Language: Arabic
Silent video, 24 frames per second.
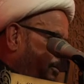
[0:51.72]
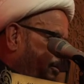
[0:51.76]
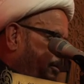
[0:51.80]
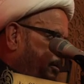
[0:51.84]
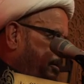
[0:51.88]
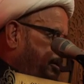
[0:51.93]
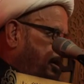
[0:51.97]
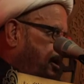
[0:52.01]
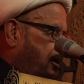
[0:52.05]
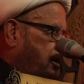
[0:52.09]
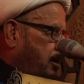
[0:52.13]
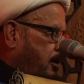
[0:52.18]

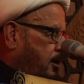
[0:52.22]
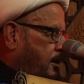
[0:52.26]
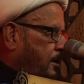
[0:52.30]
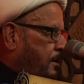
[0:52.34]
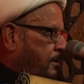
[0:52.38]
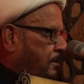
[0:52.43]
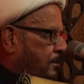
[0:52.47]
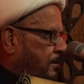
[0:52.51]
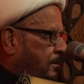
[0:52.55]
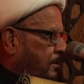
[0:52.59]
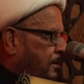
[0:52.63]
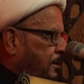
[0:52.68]

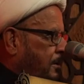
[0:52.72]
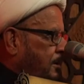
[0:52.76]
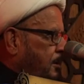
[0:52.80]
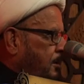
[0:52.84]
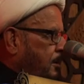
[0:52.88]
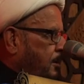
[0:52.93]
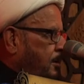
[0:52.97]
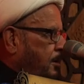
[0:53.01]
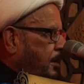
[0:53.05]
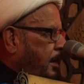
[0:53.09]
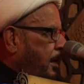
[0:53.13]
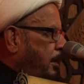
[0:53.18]
ثانيا
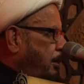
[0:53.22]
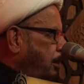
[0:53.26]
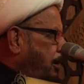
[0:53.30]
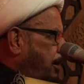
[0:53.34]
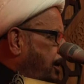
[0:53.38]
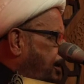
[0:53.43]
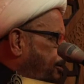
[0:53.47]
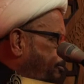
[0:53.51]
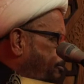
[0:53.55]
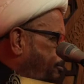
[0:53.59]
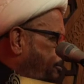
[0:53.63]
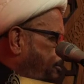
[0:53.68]
هذا
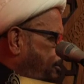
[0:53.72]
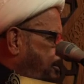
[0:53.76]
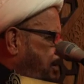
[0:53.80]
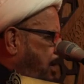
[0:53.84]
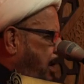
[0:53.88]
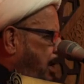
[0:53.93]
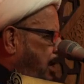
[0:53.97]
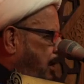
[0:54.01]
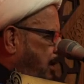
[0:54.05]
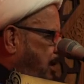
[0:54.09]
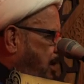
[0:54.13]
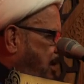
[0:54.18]
يدلنا
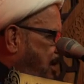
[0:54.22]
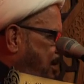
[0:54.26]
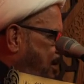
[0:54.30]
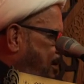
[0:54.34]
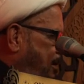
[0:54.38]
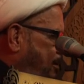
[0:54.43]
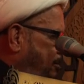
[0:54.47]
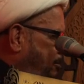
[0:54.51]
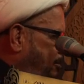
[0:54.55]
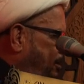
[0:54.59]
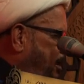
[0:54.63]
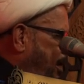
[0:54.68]
على
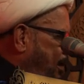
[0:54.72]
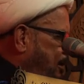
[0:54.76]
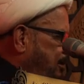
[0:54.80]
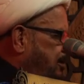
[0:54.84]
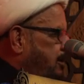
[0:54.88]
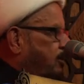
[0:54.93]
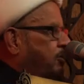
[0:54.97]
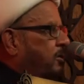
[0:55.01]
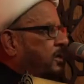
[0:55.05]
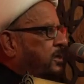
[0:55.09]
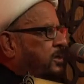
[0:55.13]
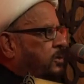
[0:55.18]
ان هناك
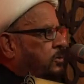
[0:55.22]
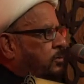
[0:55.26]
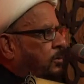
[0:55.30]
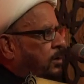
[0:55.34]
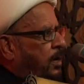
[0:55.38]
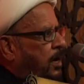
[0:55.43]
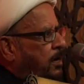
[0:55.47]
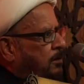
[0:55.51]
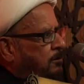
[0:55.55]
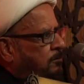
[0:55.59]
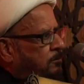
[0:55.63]
توسلات